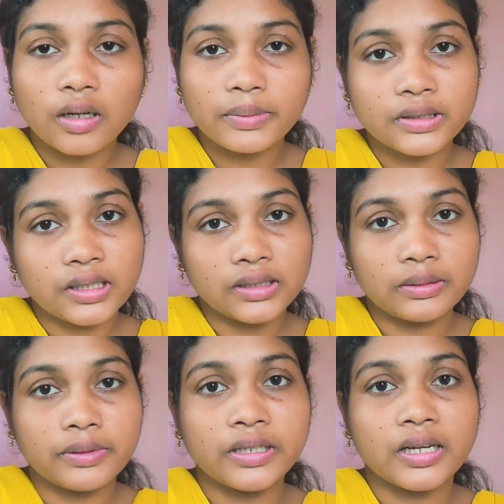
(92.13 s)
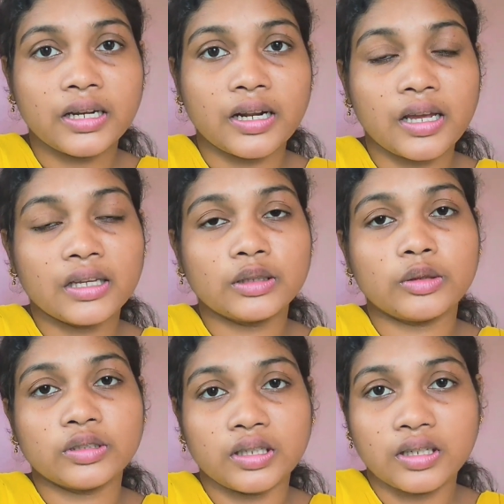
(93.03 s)
अभी जल्दी भी निकलना है
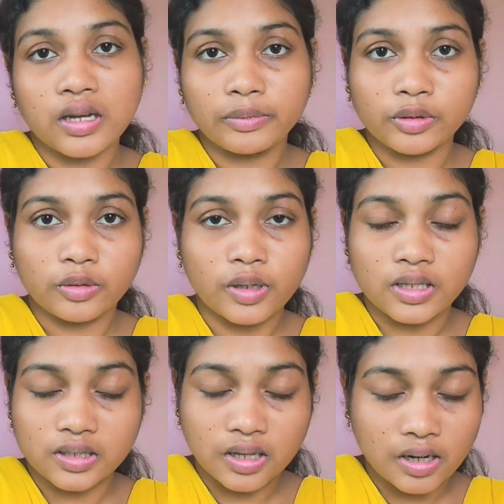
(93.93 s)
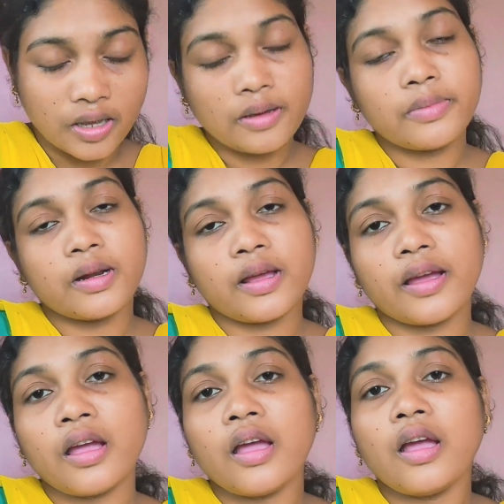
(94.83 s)
तो इसीलिए हम दोनों नाश्ता नहीं बनाए